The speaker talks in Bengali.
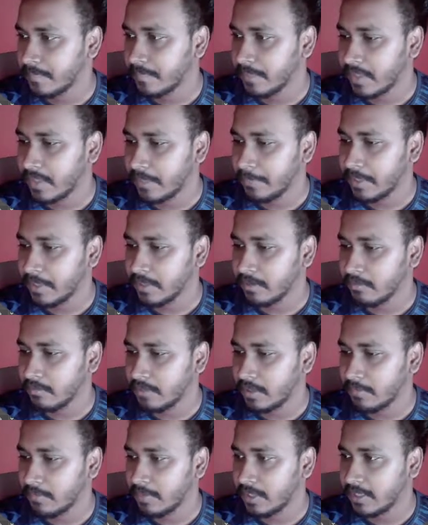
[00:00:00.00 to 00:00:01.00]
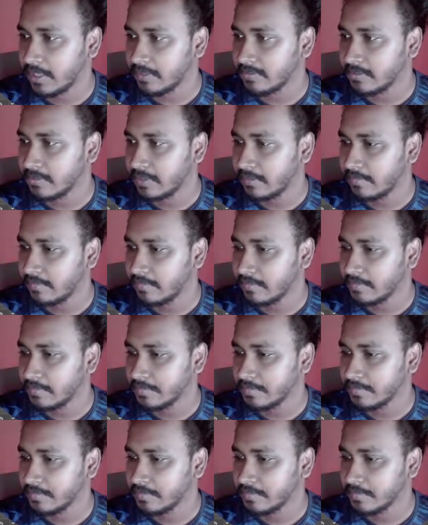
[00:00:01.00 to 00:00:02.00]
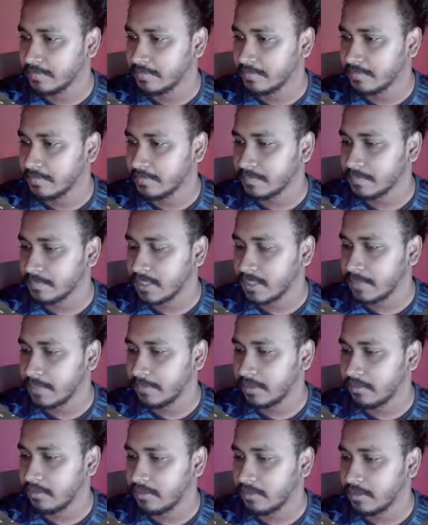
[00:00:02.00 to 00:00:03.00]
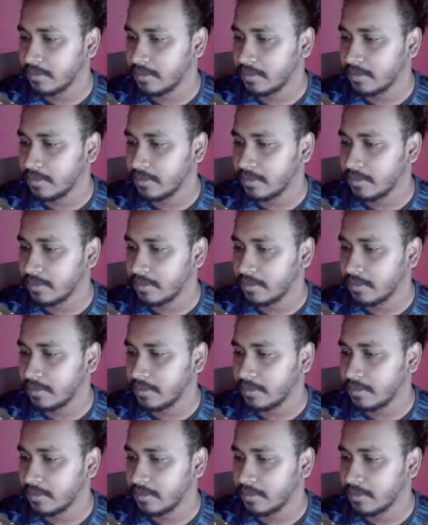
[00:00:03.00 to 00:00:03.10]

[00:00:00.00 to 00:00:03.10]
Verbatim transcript: এই ব্যাকগ্রাউন্ডটা ভালো লাগছে এই ব্যাকগ্রাউন্ডটা